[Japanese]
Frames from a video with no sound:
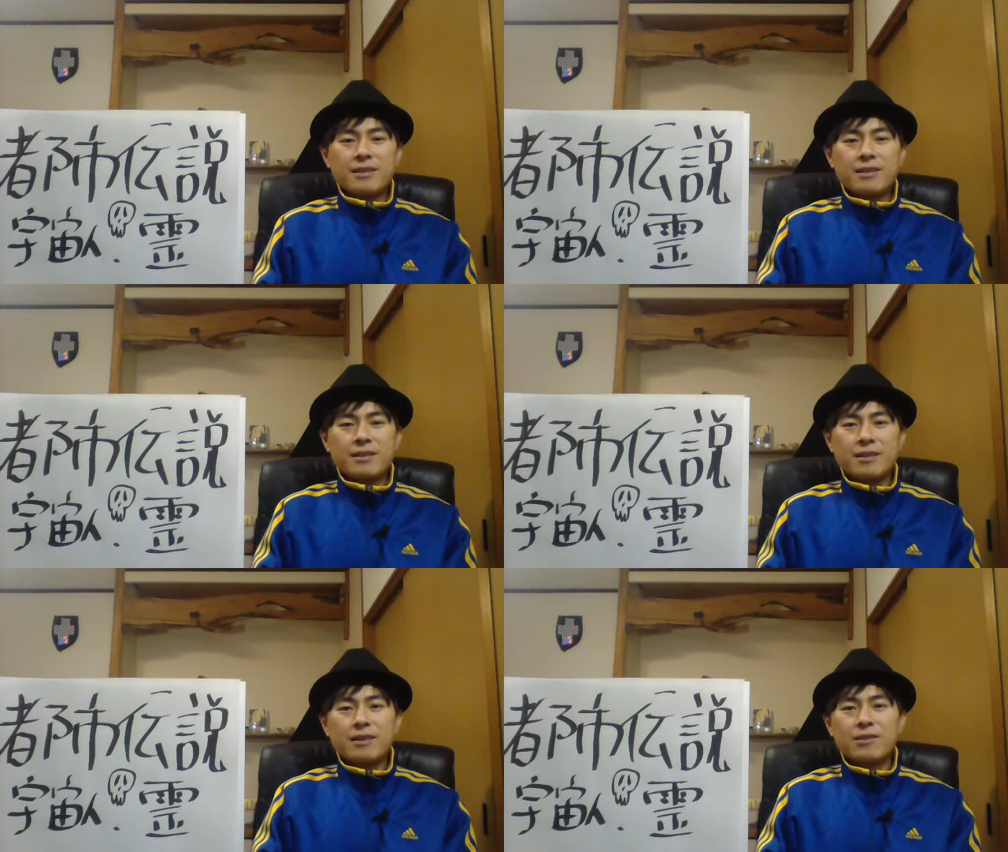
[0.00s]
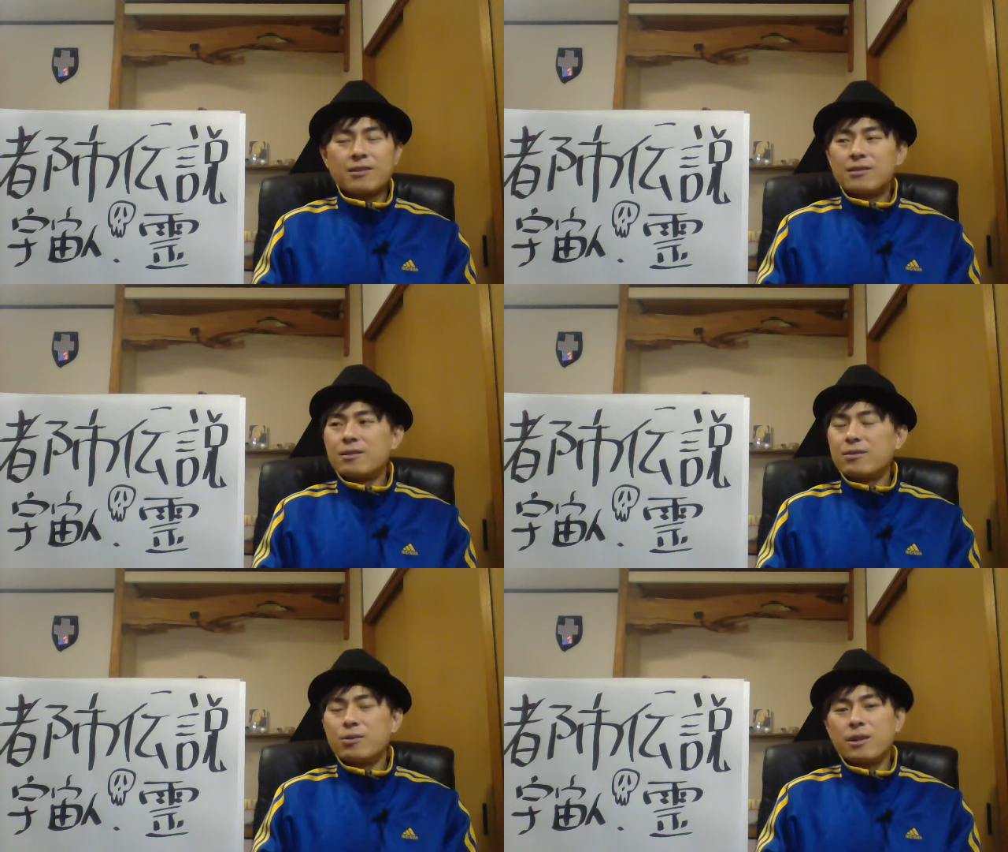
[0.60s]
が
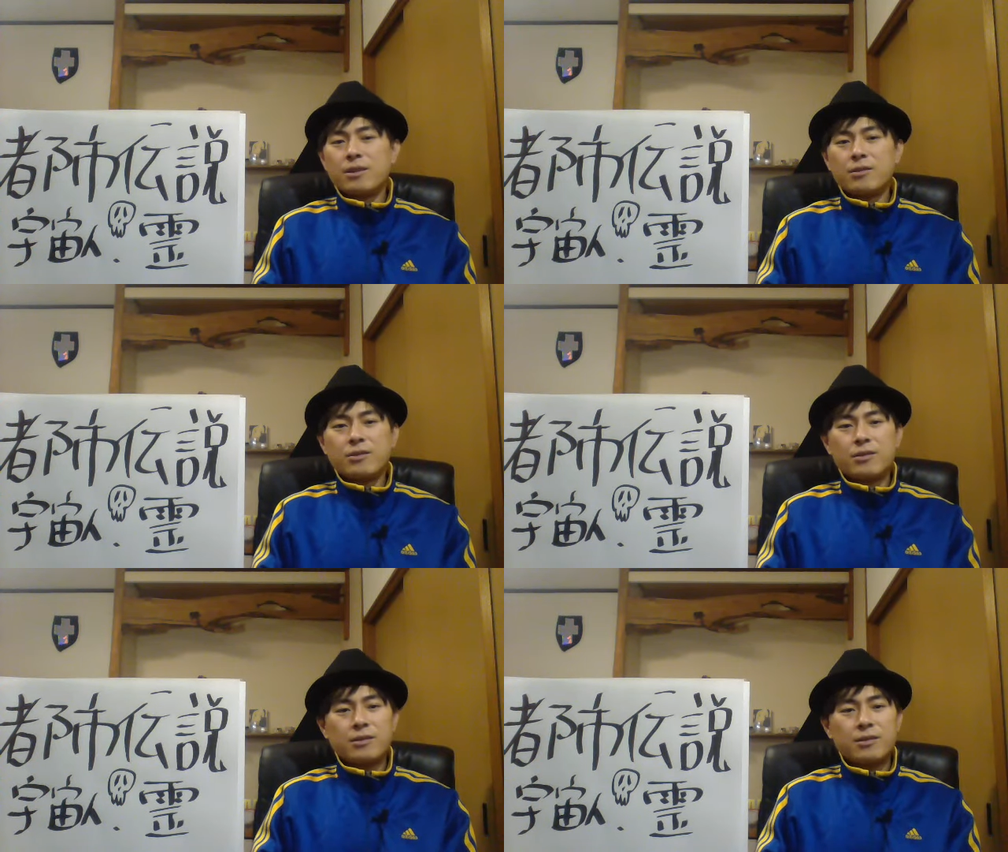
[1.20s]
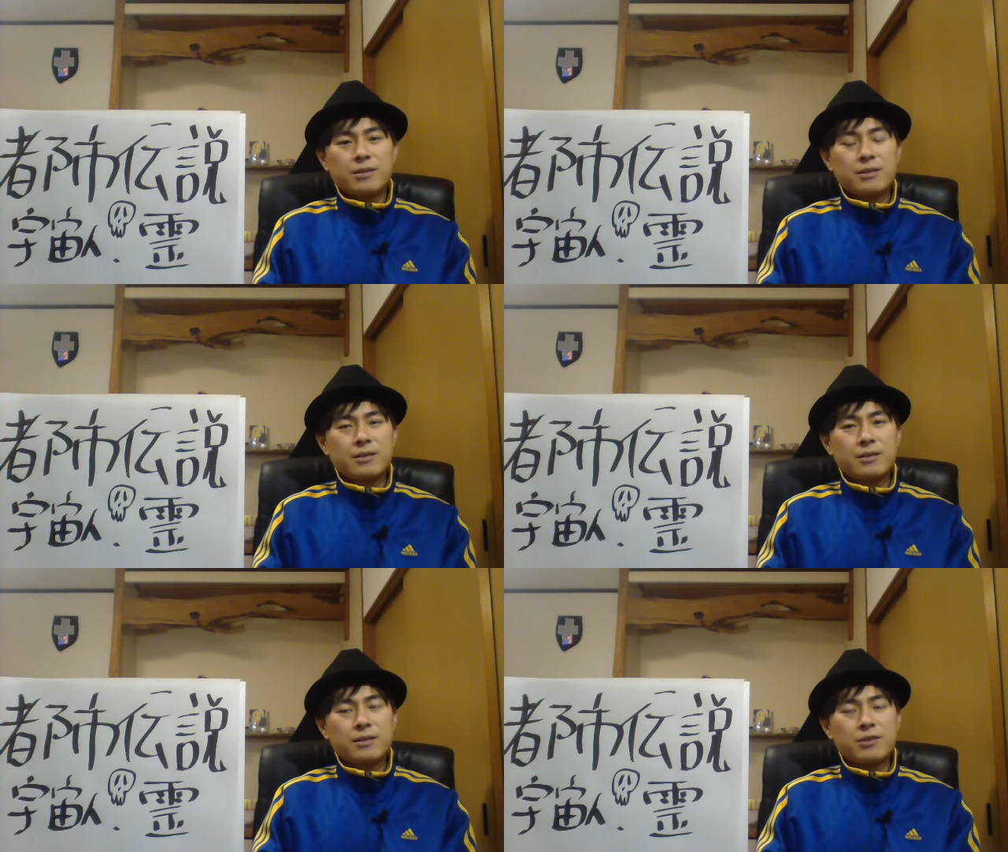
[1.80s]
古代の
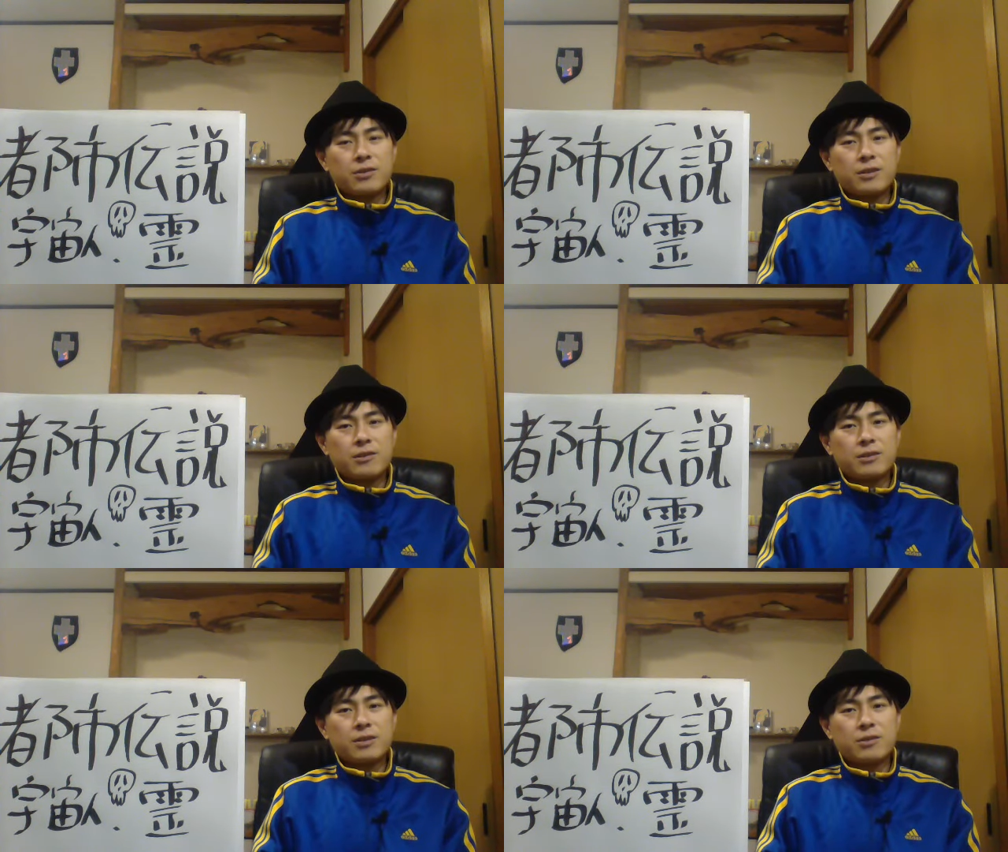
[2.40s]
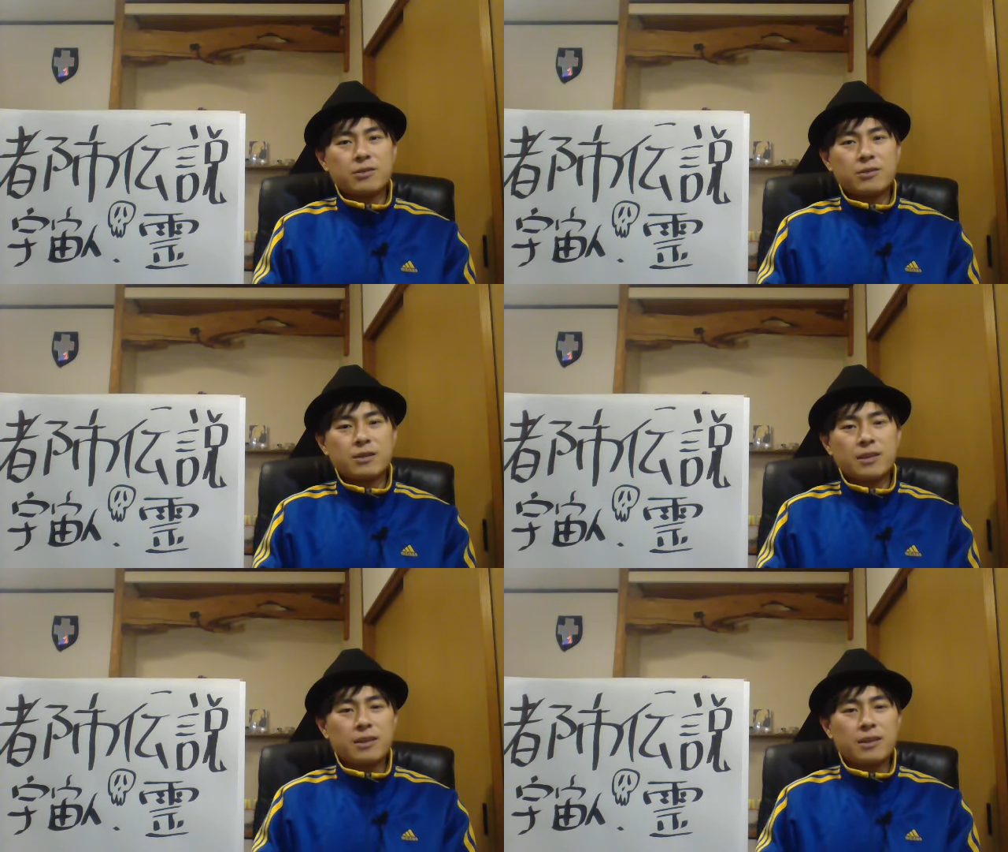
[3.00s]
地球人と接触して